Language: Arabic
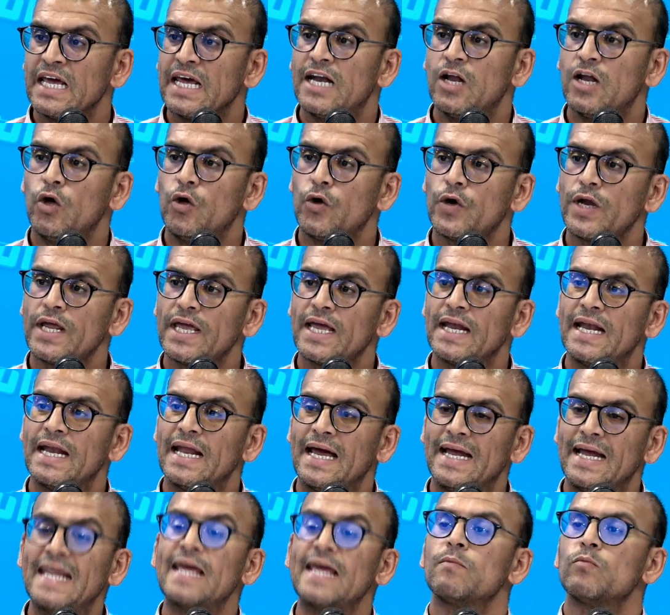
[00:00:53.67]
الحريه
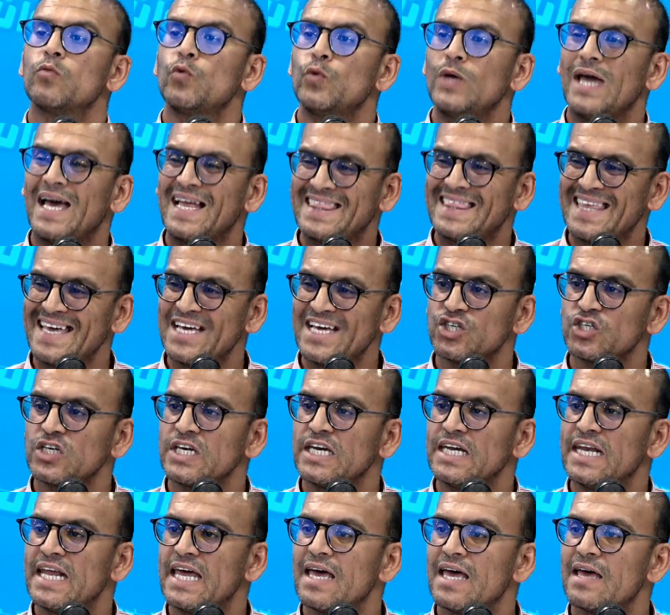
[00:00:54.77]
للاعلام ويحتاج
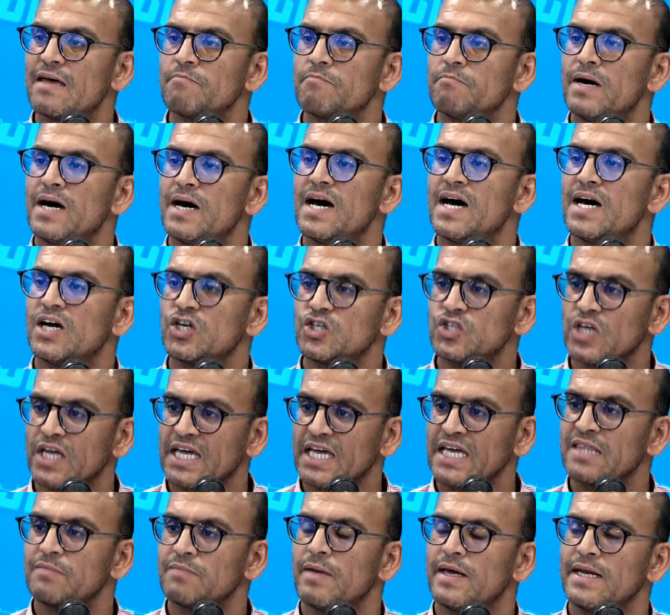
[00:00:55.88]
الى برشا
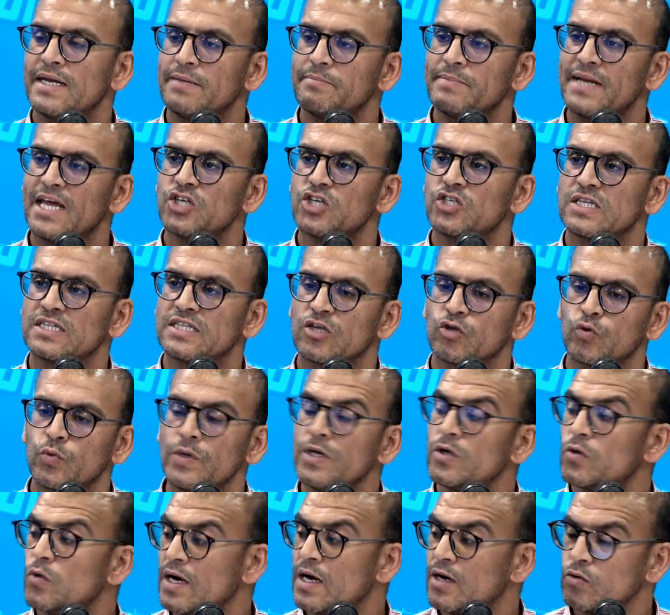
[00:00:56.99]
خدمه اللي من اجل
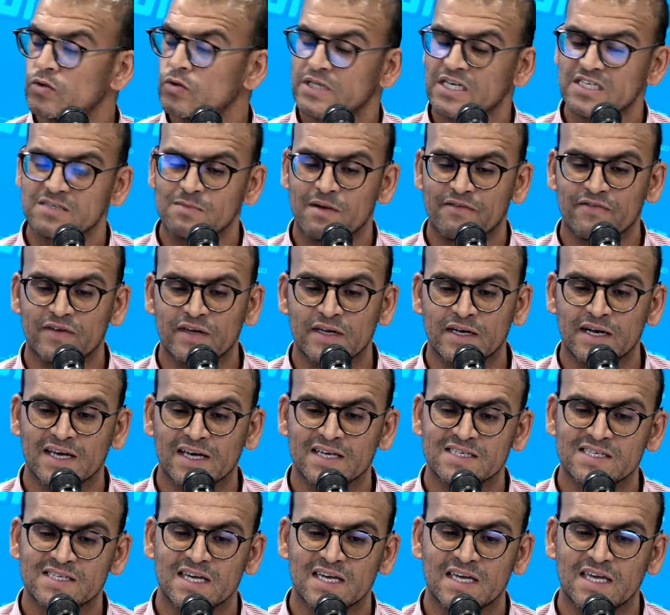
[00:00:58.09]
تطويرها كنت تسمع في
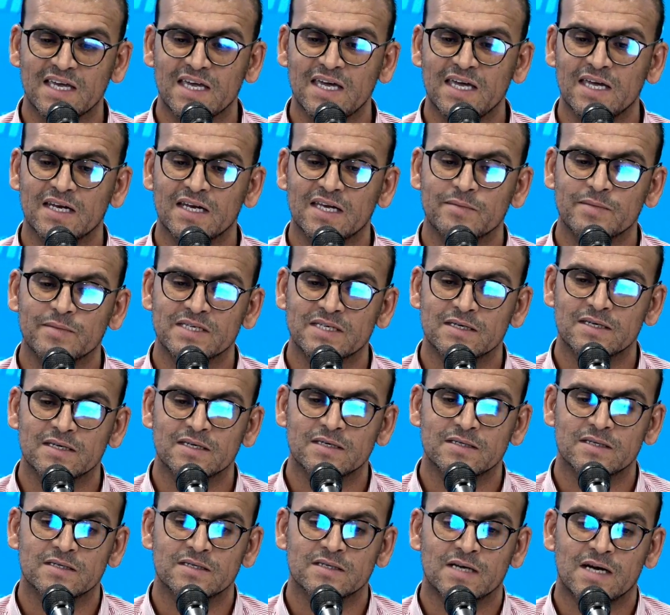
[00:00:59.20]
الاخصائيين كما
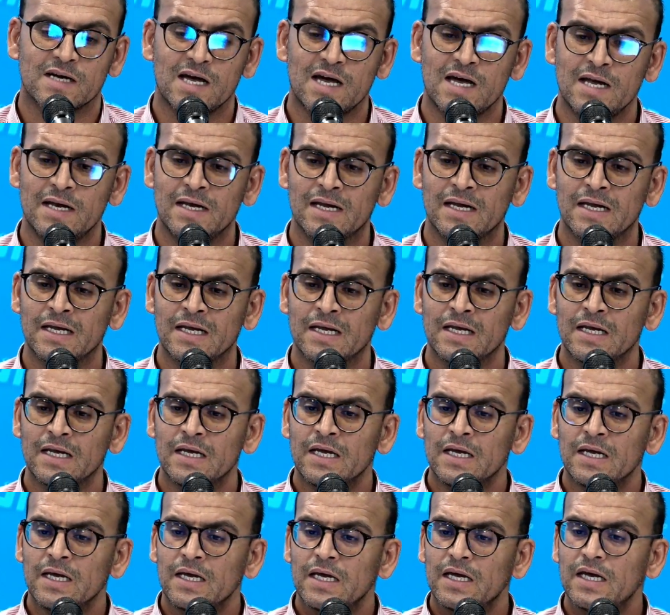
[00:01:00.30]
سي سرحان
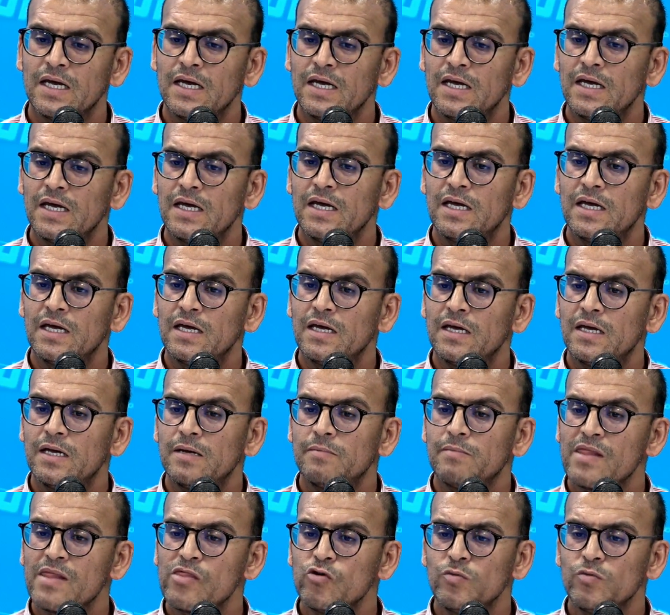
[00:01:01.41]
آه،
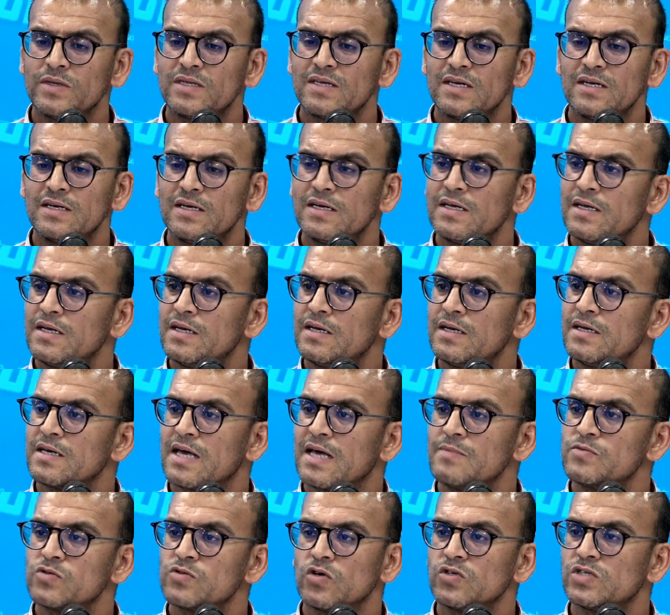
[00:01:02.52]
منظومه ال
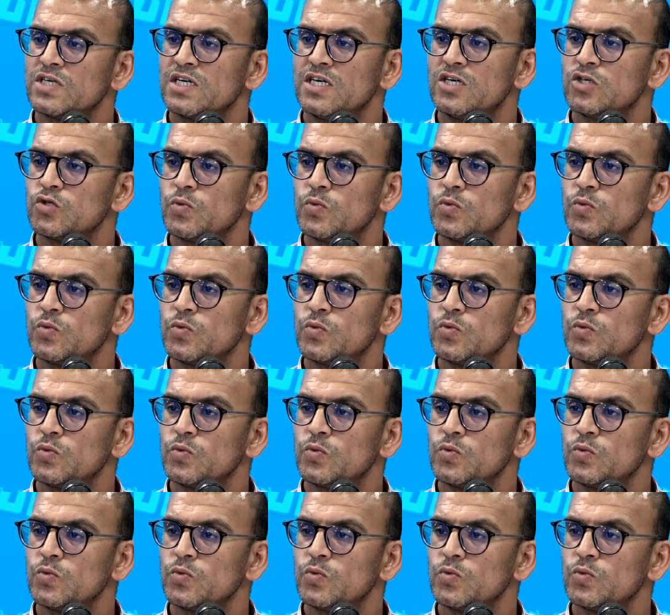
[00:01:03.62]
25